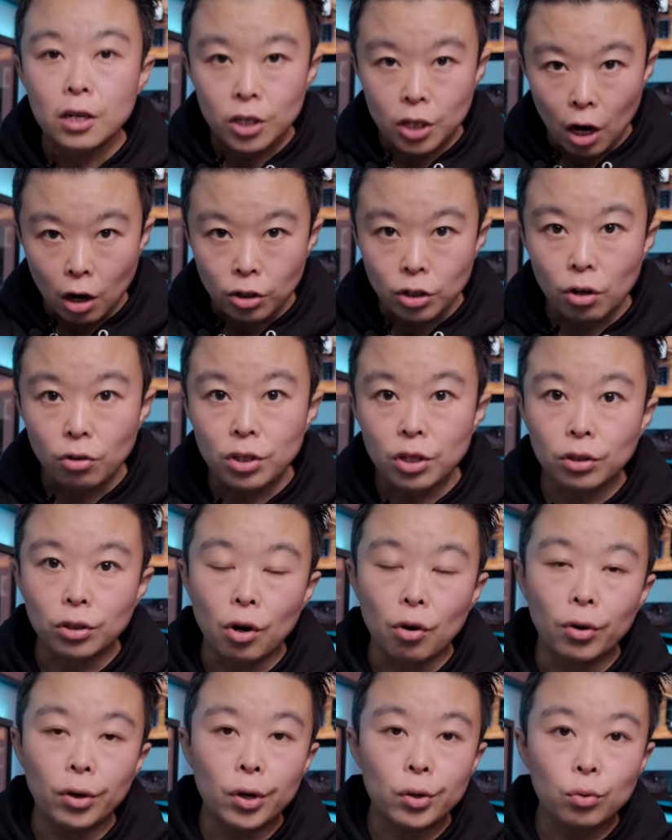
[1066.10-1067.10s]
长焦镜
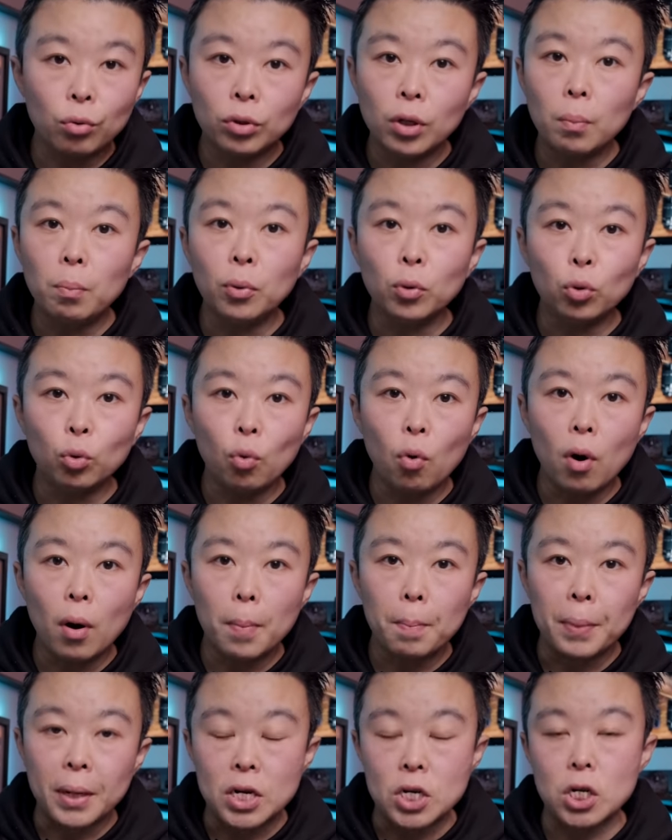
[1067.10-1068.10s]
头呢用的不
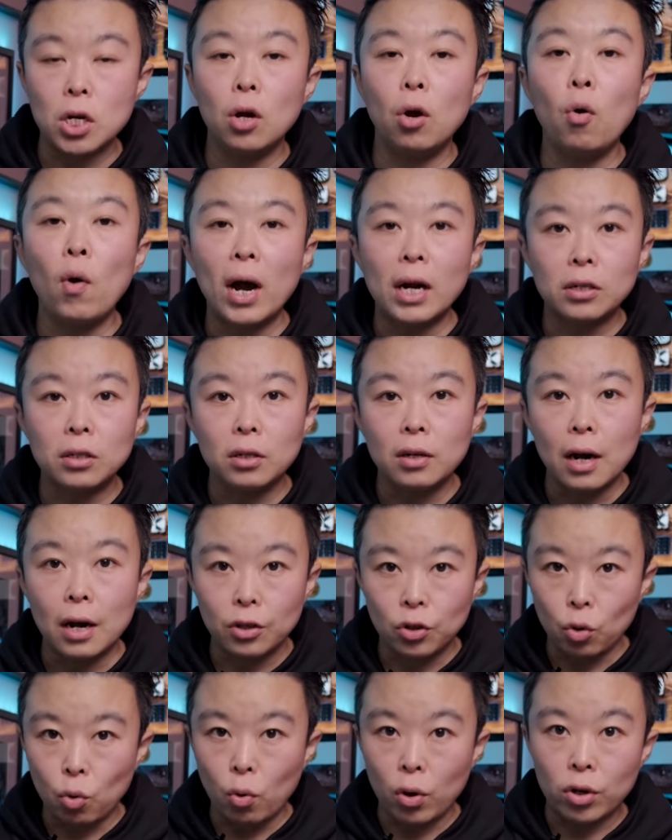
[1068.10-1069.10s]
多，本身画质
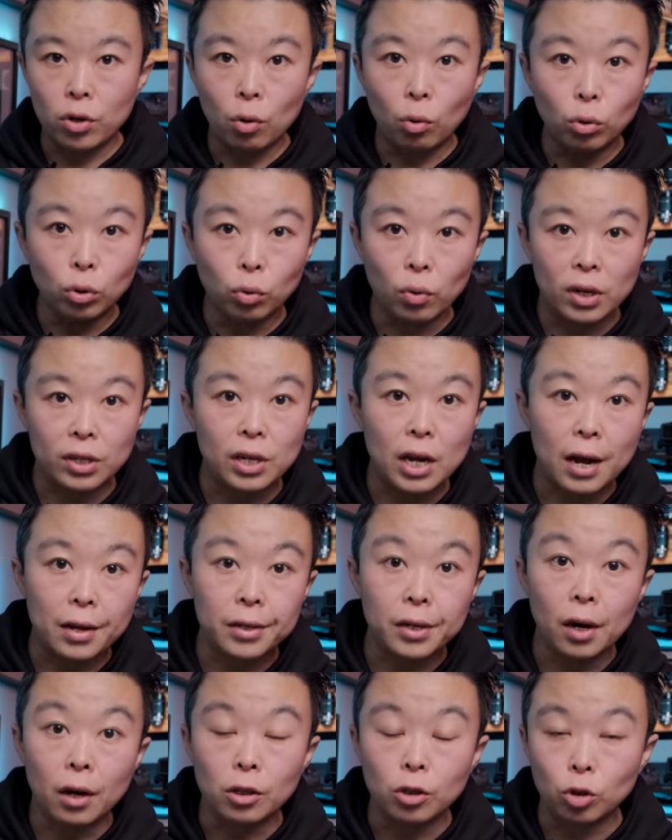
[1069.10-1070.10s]
啊就会有所下
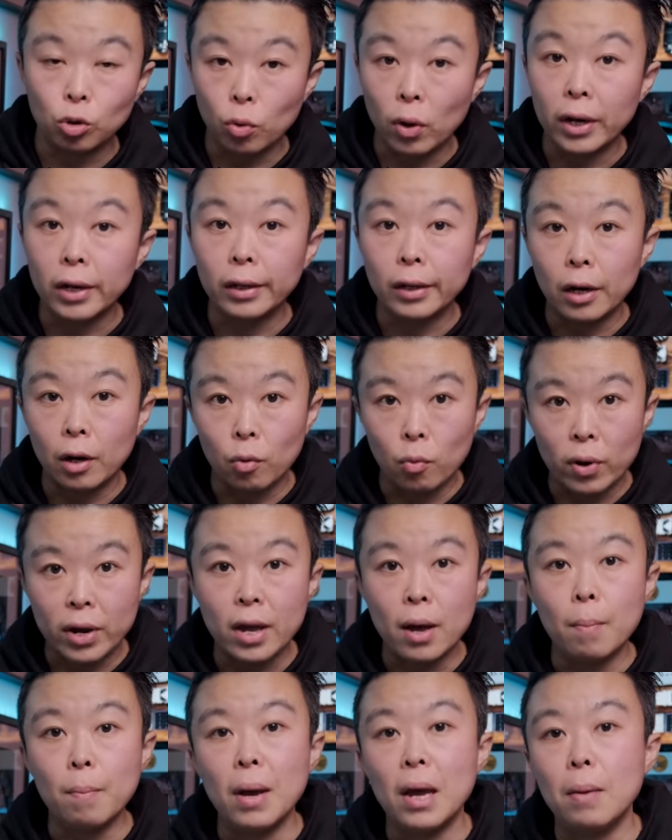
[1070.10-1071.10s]
降，所以呢我
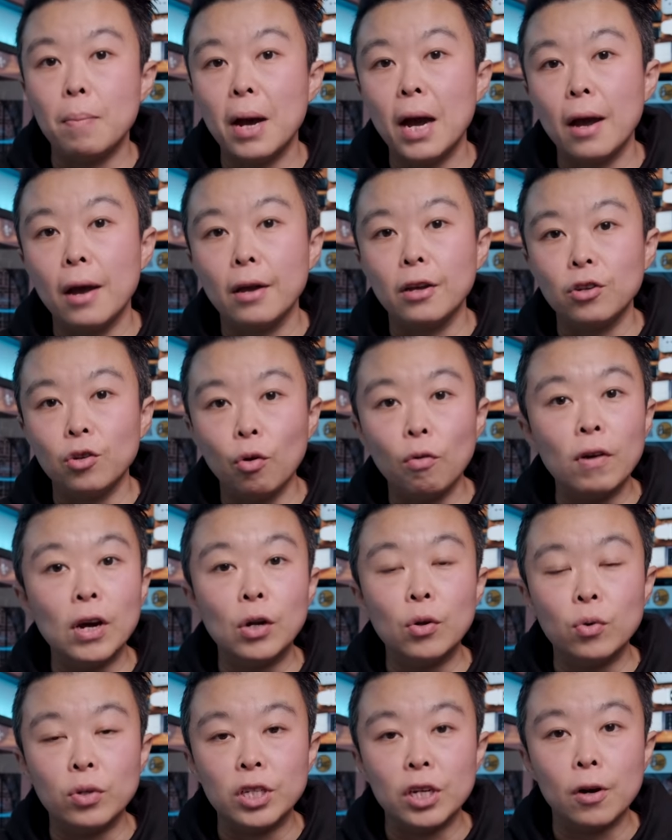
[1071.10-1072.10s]
也没配 UV
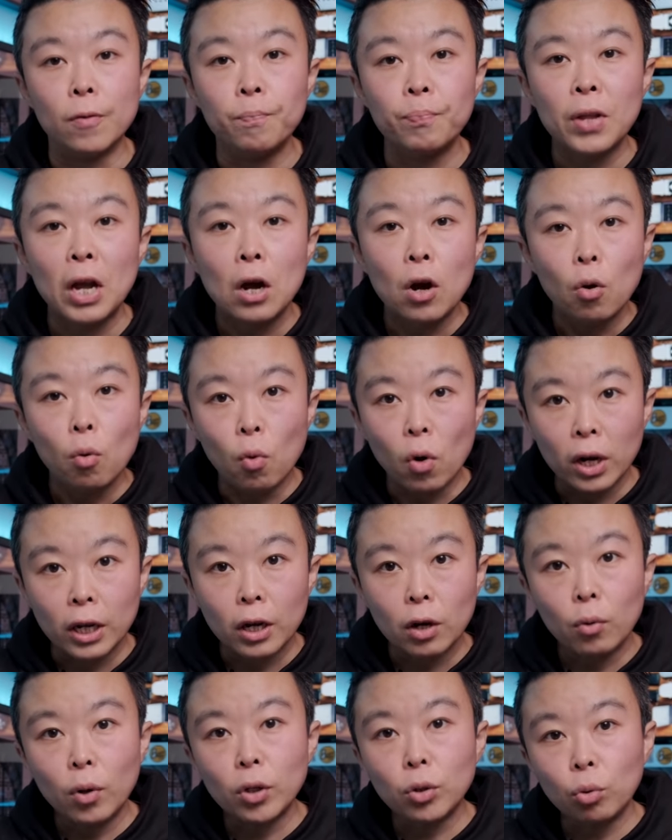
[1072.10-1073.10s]
滤镜。我
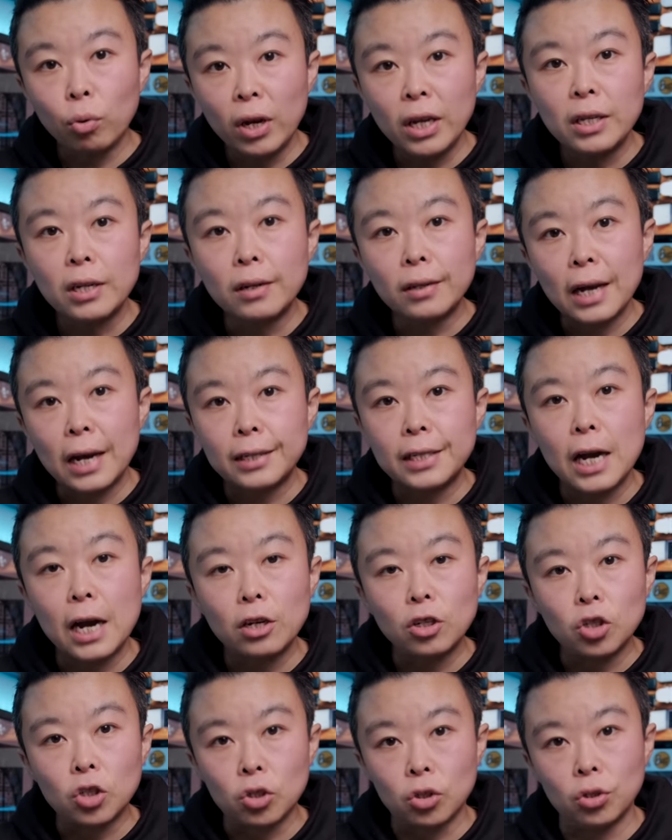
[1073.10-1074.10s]
呢会推荐大
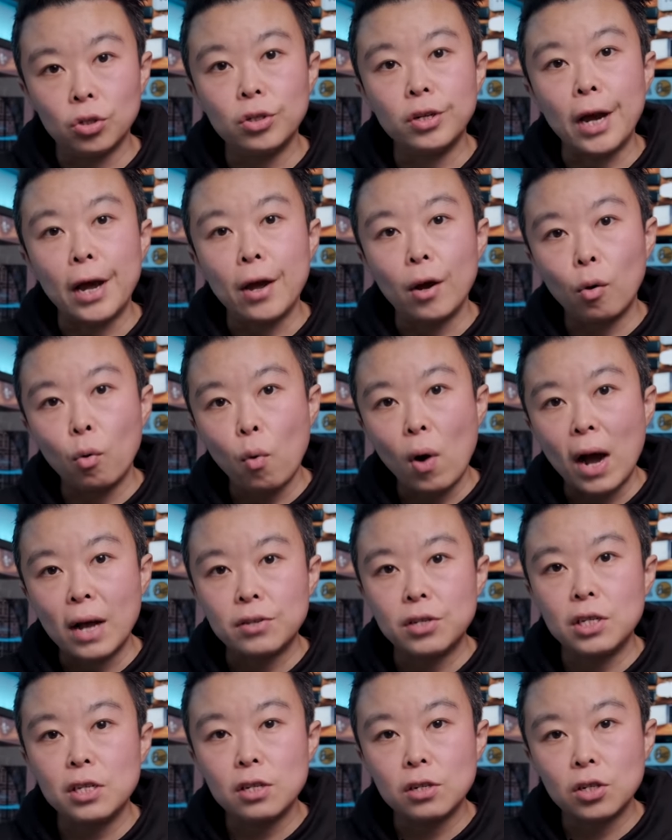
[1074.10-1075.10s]
家只给
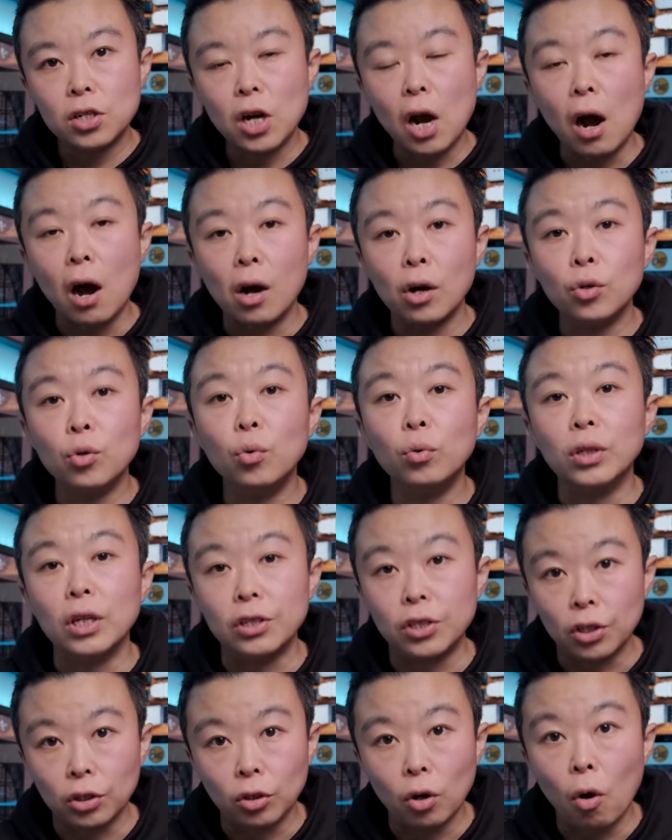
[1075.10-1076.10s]
挂机常用
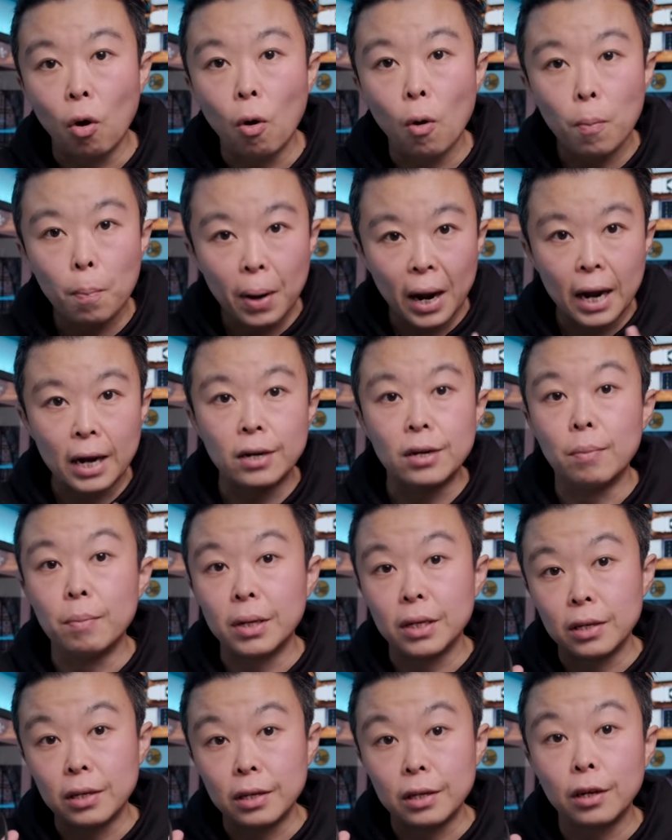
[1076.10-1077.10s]
的镜头配这
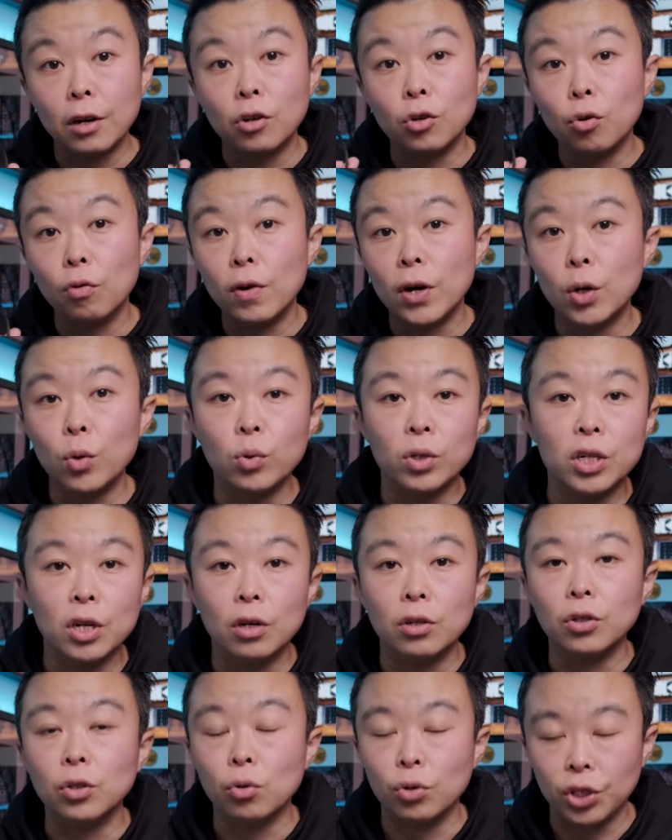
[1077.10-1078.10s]
么一个 UV 滤
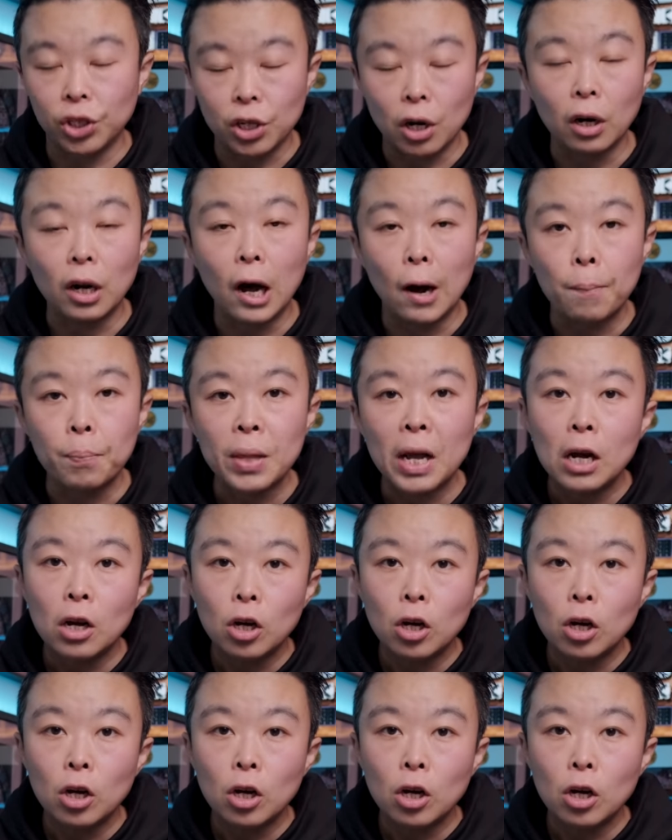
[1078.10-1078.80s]
镜就行了，